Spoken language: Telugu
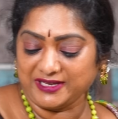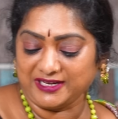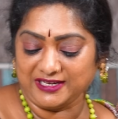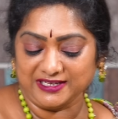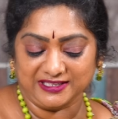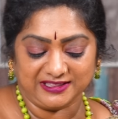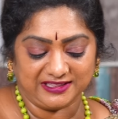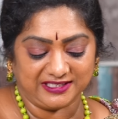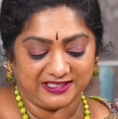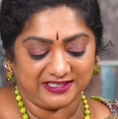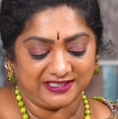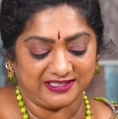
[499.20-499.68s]

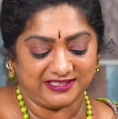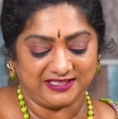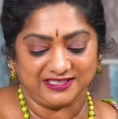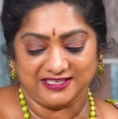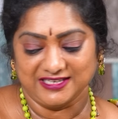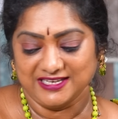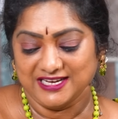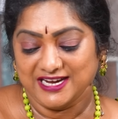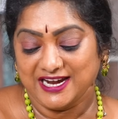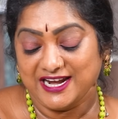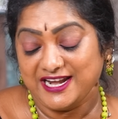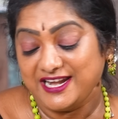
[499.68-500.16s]
మిగిలిందండి
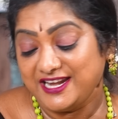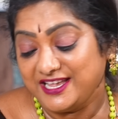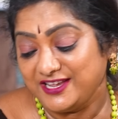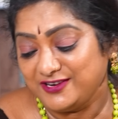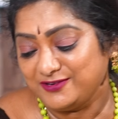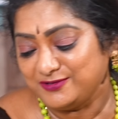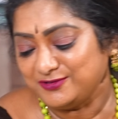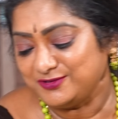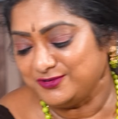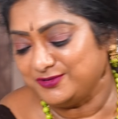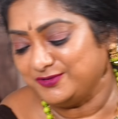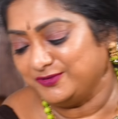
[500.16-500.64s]

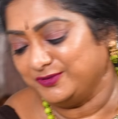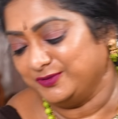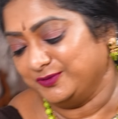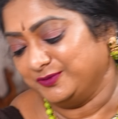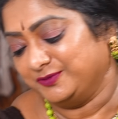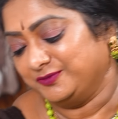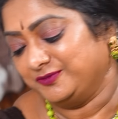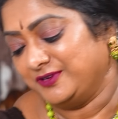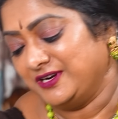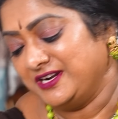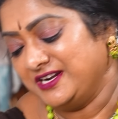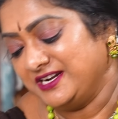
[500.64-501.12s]
నేను
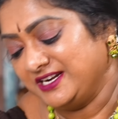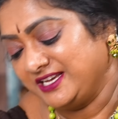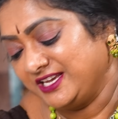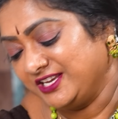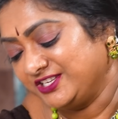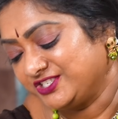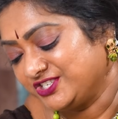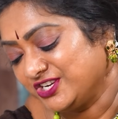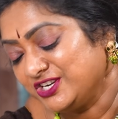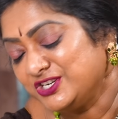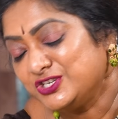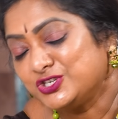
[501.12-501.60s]
వన్
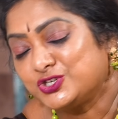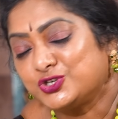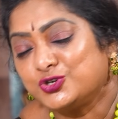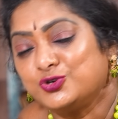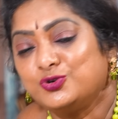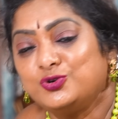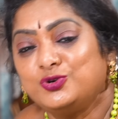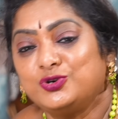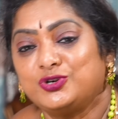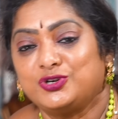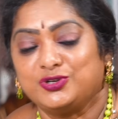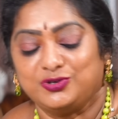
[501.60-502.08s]
కిచెన్
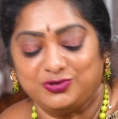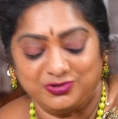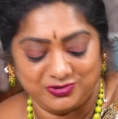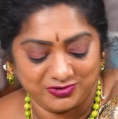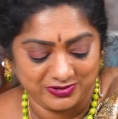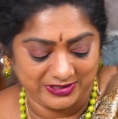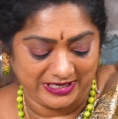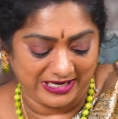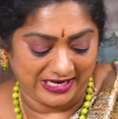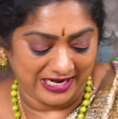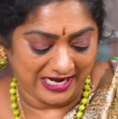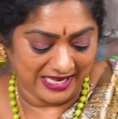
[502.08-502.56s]
షూటు
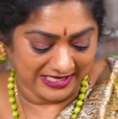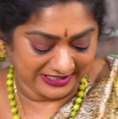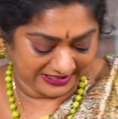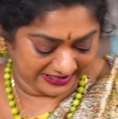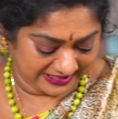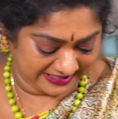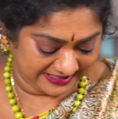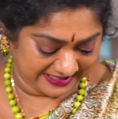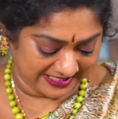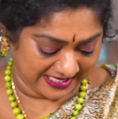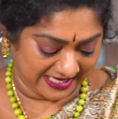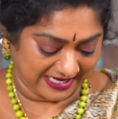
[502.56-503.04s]
ఎలా
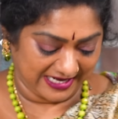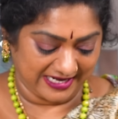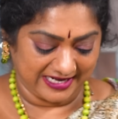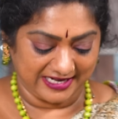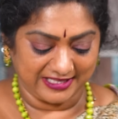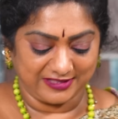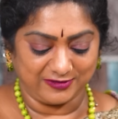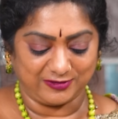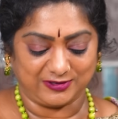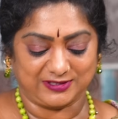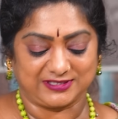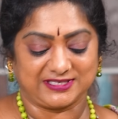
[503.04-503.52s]
చేస్తాను
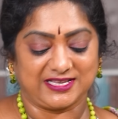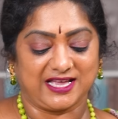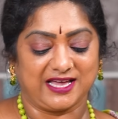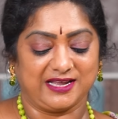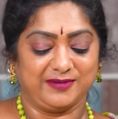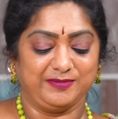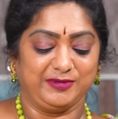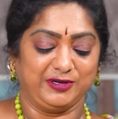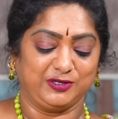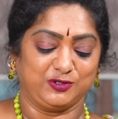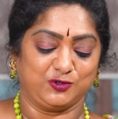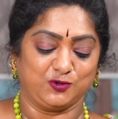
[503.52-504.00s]
అనేది
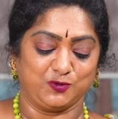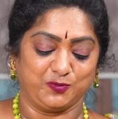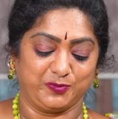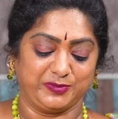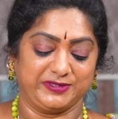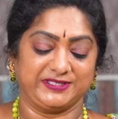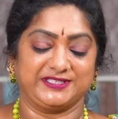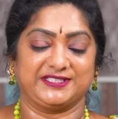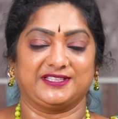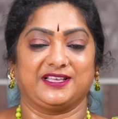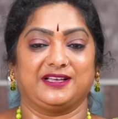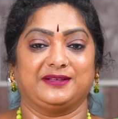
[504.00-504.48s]
ఒకసారి మీకు
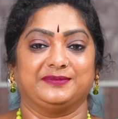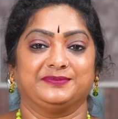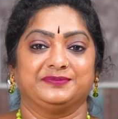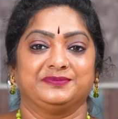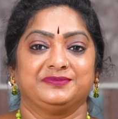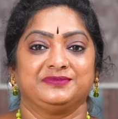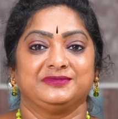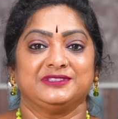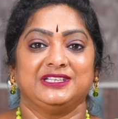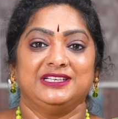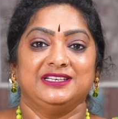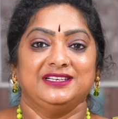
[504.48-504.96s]
చూపిస్తాను
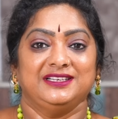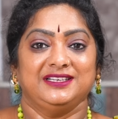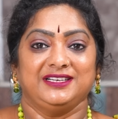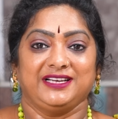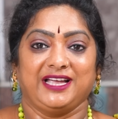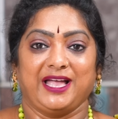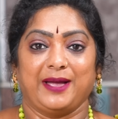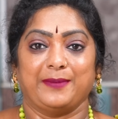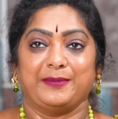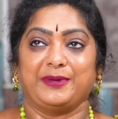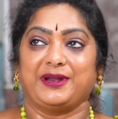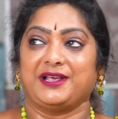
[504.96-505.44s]

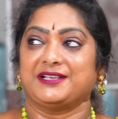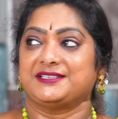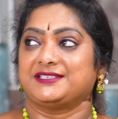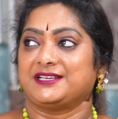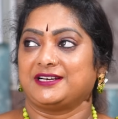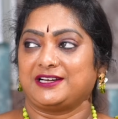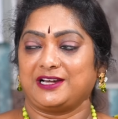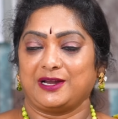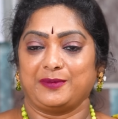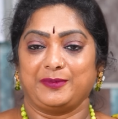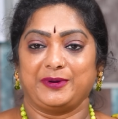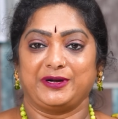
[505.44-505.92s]
కెమెరాస్
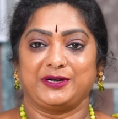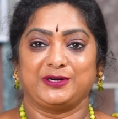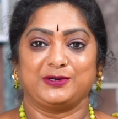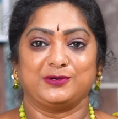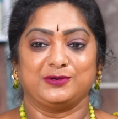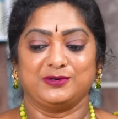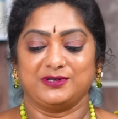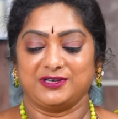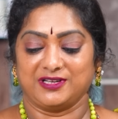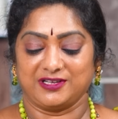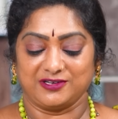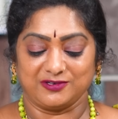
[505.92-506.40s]
ఎట్లా
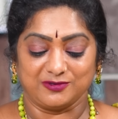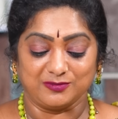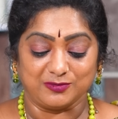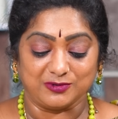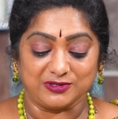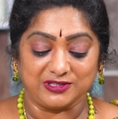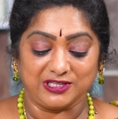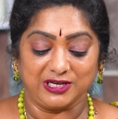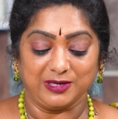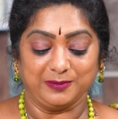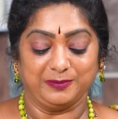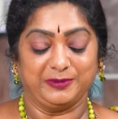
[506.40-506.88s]
పెట్టుకుంటాను
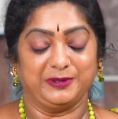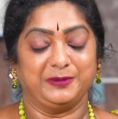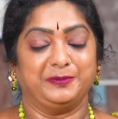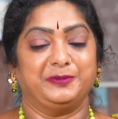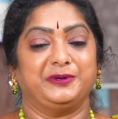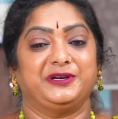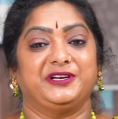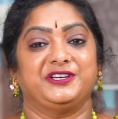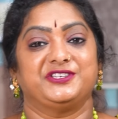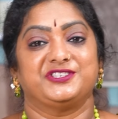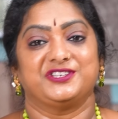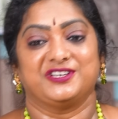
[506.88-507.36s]
ముందుల
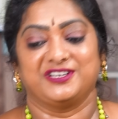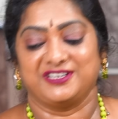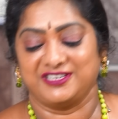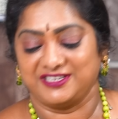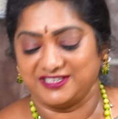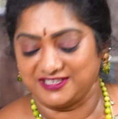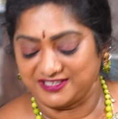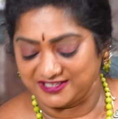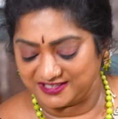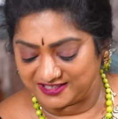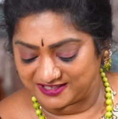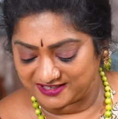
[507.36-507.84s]
ప్రిపరేషన్
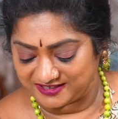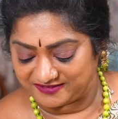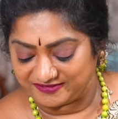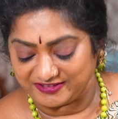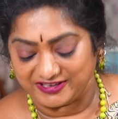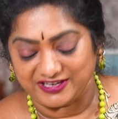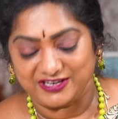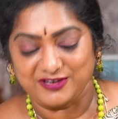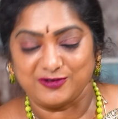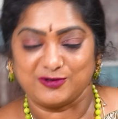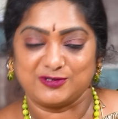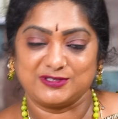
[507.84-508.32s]
ఏంటి
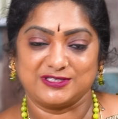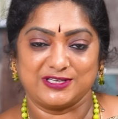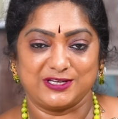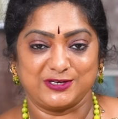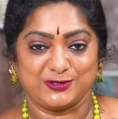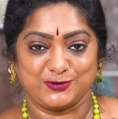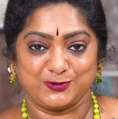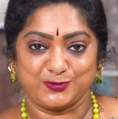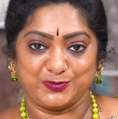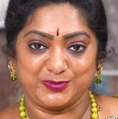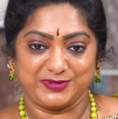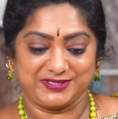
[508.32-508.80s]
ఇవన్నీ
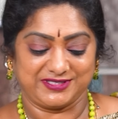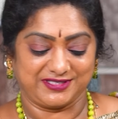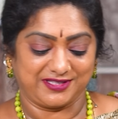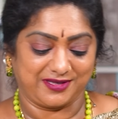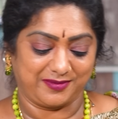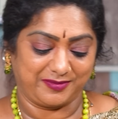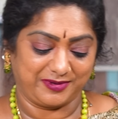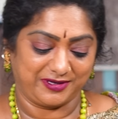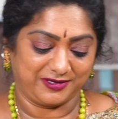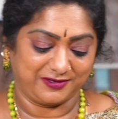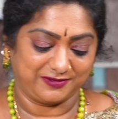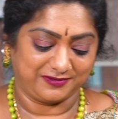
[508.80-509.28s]
ఒకసారి
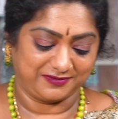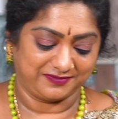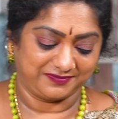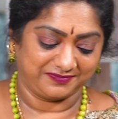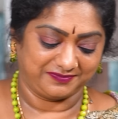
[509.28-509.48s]
చూపిస్తాను మీకు